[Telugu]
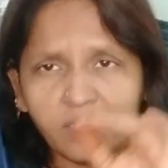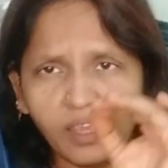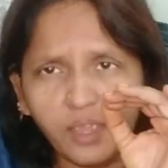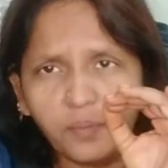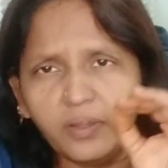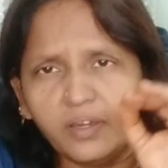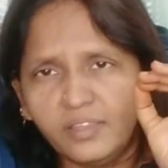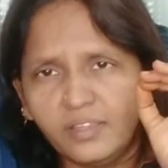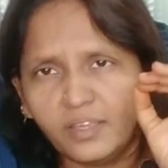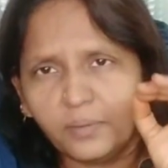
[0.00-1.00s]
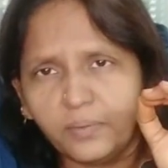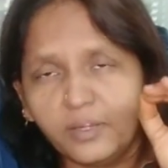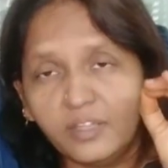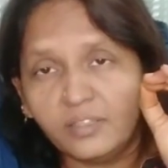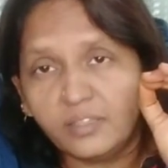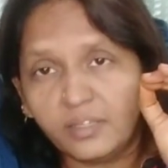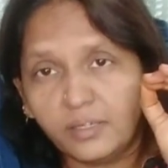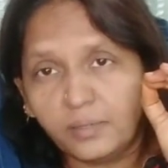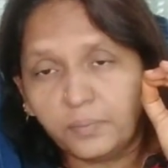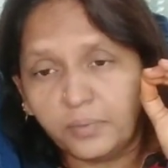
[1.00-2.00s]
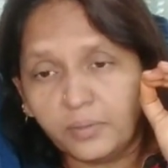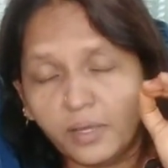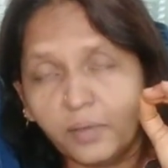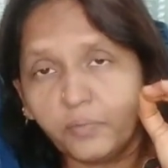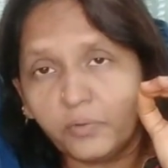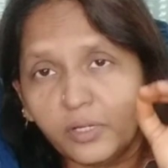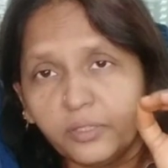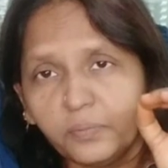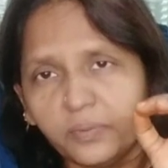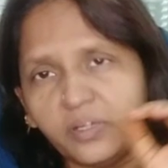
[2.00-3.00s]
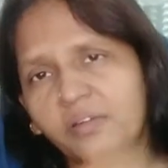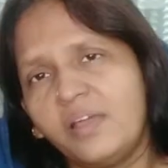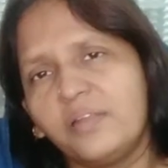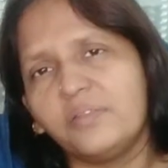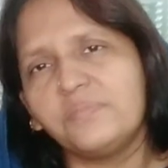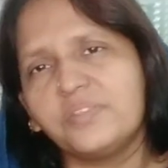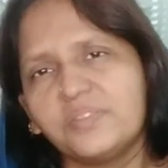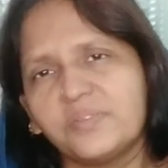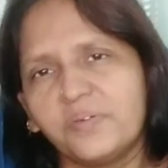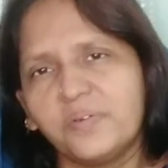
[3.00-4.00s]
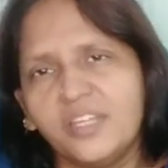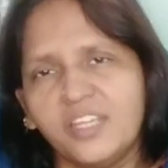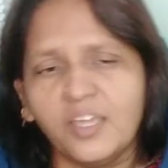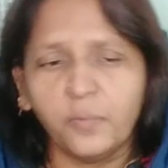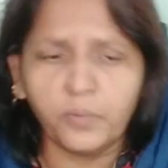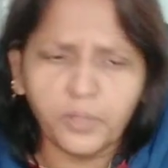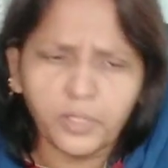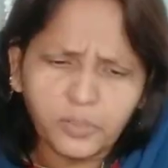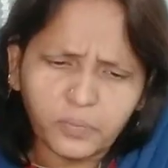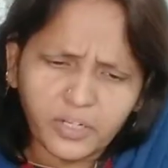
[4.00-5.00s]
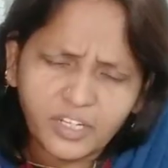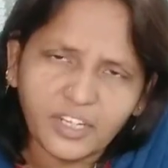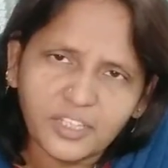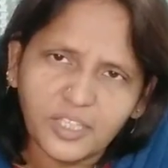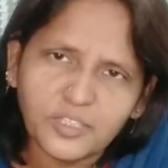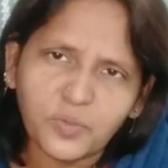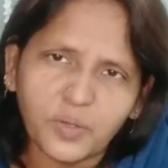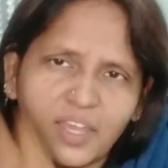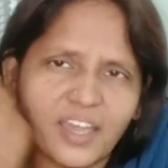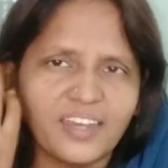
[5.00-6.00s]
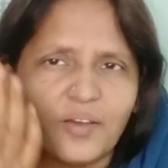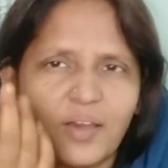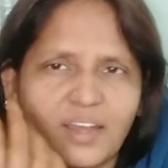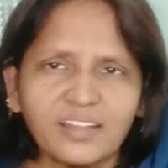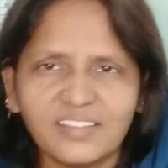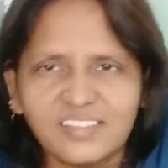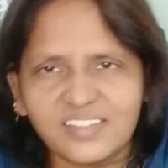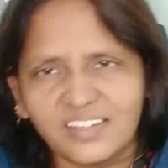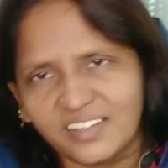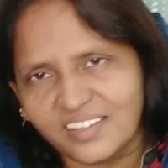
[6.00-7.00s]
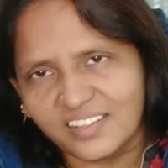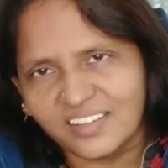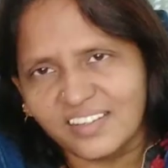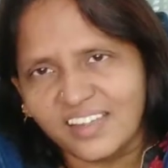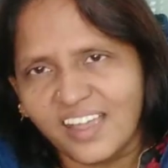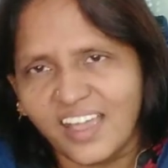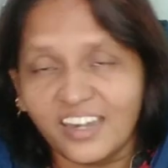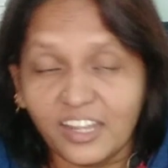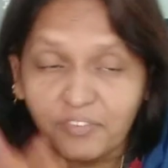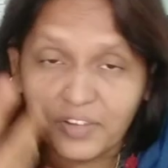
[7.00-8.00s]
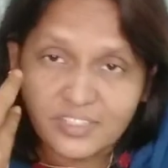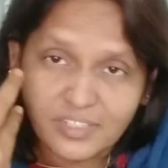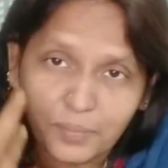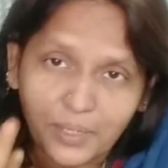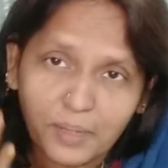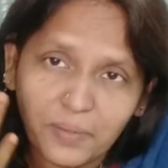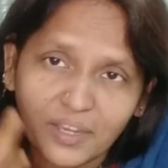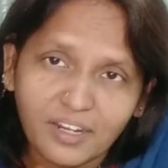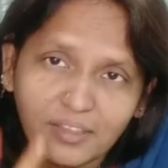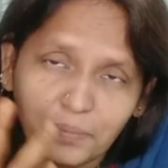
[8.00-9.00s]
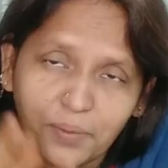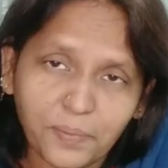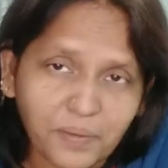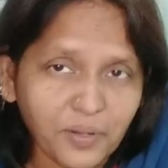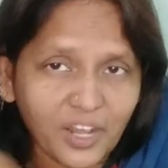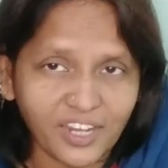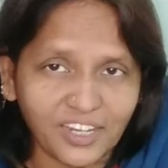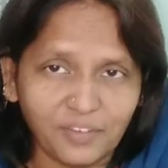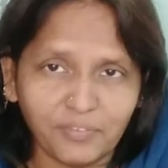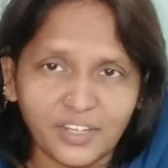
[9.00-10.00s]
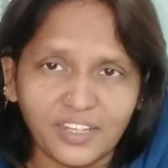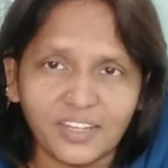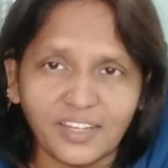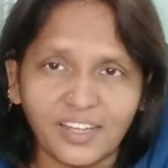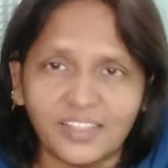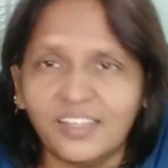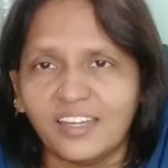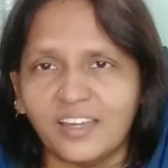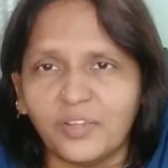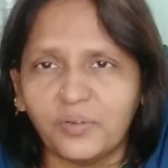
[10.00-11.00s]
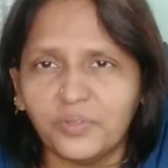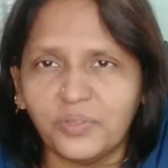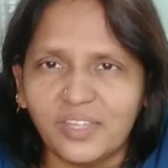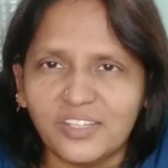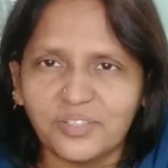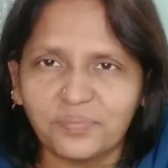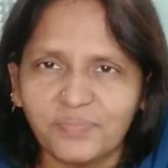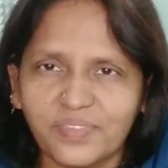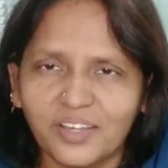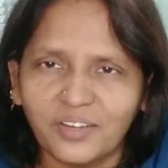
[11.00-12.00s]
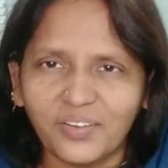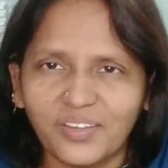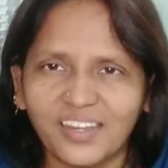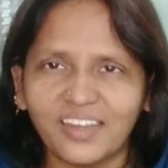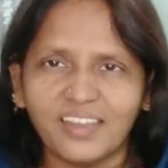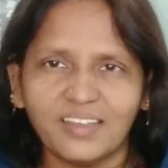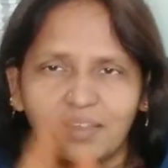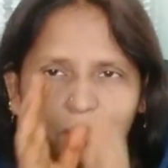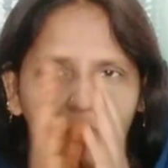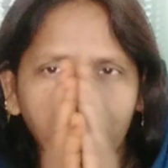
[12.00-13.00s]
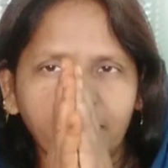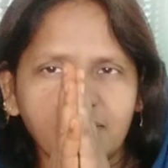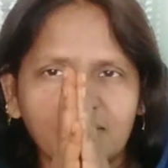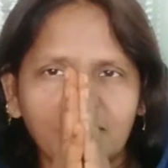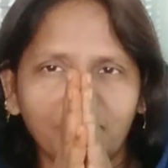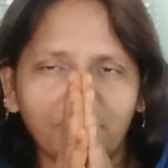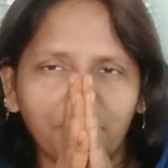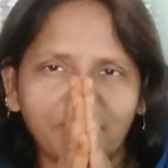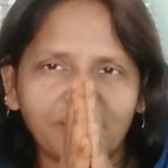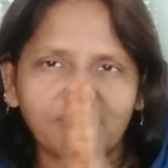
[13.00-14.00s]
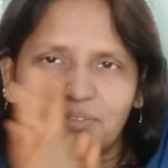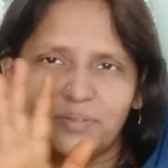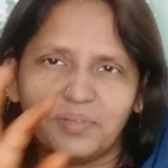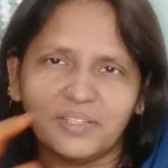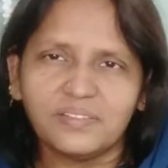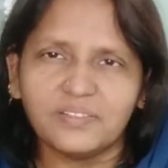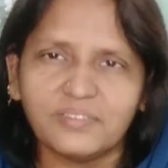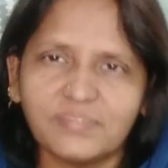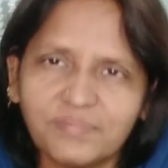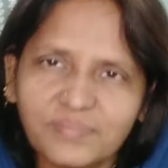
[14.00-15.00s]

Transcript: దేవుడిని దేవుడిని దేవుడుగా ఉన్నది ఉన్నట్టుగా అర్థం చేసుకోవాలి ఉన్నది ఉన్నట్టుగా తీసుకొని ఆయన్ను ఆరాధించాలి ఆయనకి ఇవ్వాల్సిన మహిమ ఘనత ప్రభావాలు ఆయనకి ఇవ్వాలి అదే నా యొక్క ఉద్దేశం ఓకేనా ప్రైజ్ లాడ్ ప్రైజ్ లాడ్ ప్రైజ్ లాడ్